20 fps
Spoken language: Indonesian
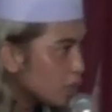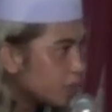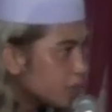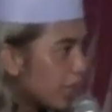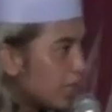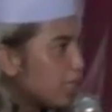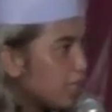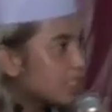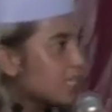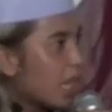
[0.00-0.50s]

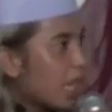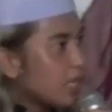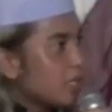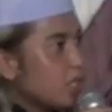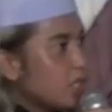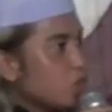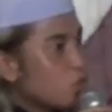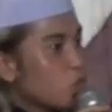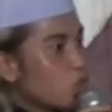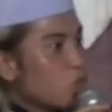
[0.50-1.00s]
Jadi saat
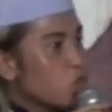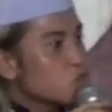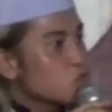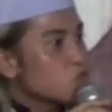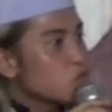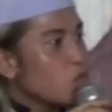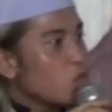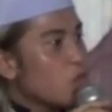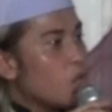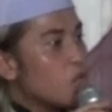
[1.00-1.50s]
itu
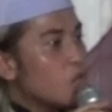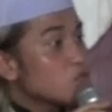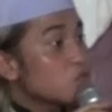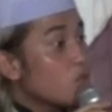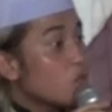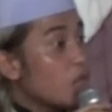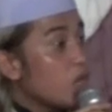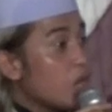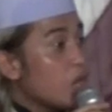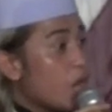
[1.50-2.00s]
Rasulullah
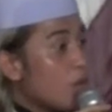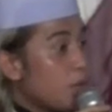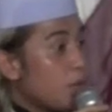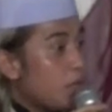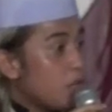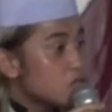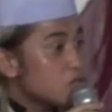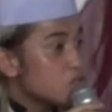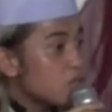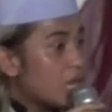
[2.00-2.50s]
sallallahu
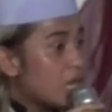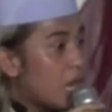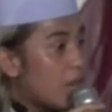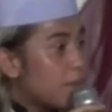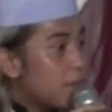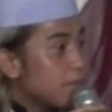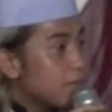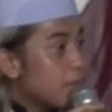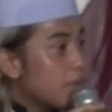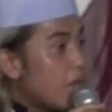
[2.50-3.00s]
alaihi wasallam